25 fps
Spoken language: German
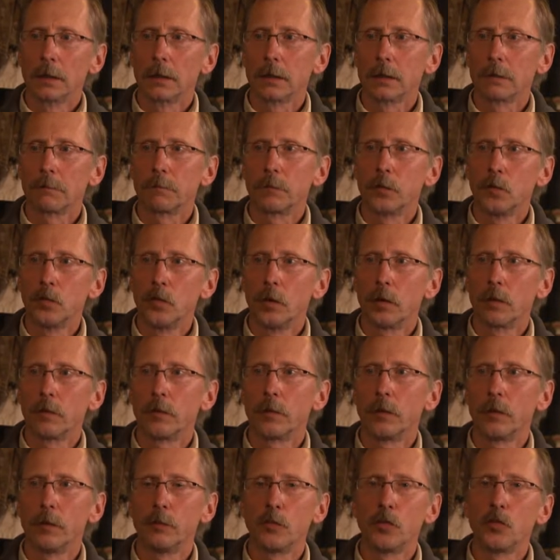Ähm, nur
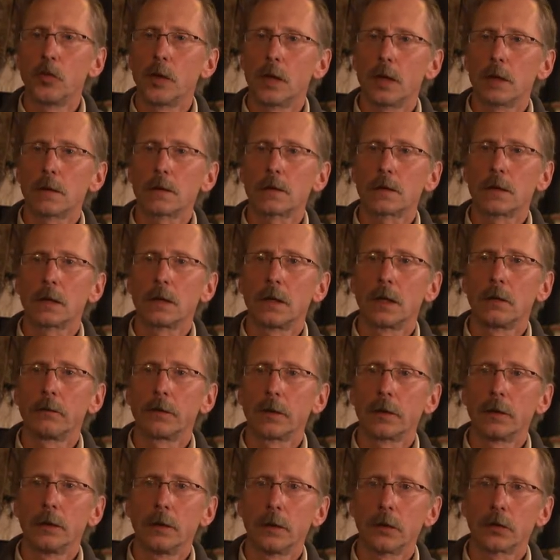für die Buche hat es dann
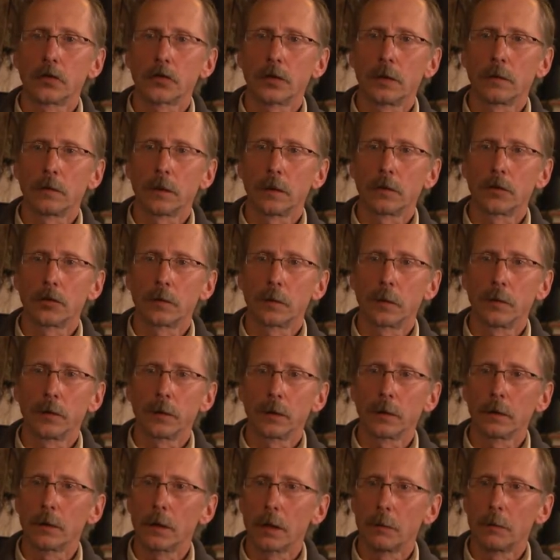einfach die
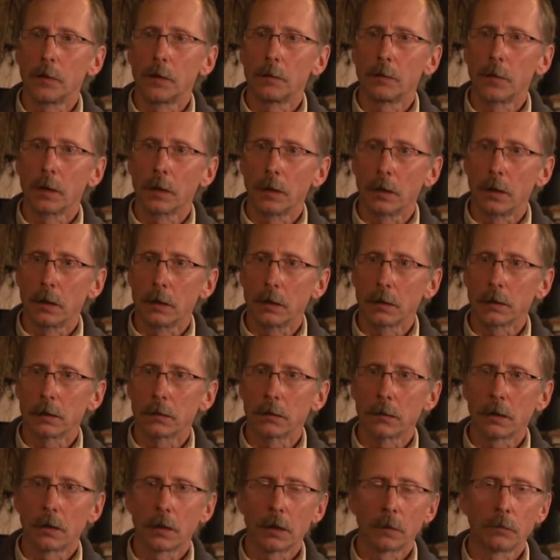Nährstoffansprüche, die haben nicht mehr gereicht.
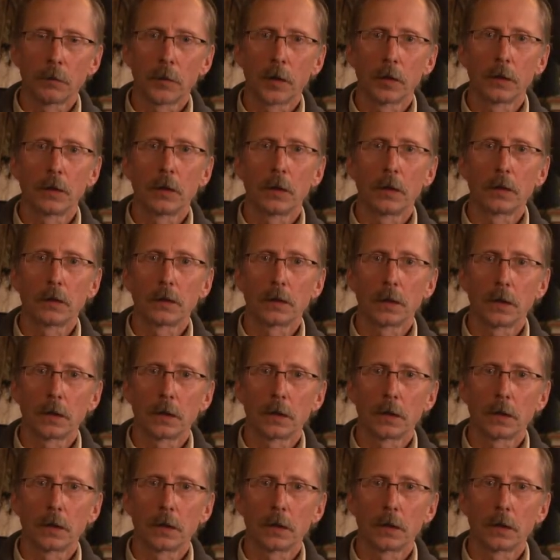Und dann hat man als